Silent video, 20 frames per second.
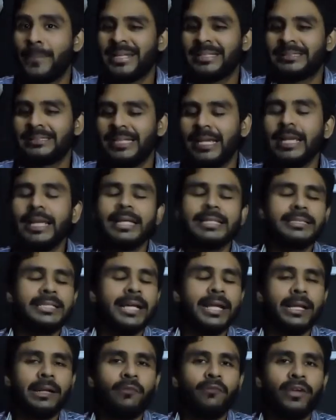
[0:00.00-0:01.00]
pensé que
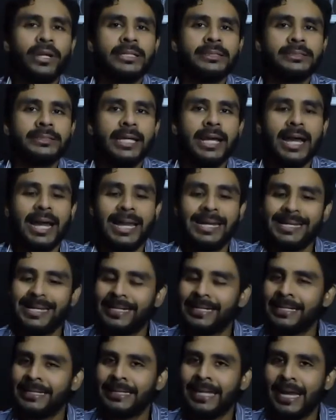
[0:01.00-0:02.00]
hacía referencia al
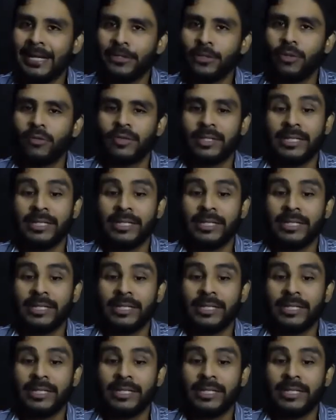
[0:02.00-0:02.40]
legendario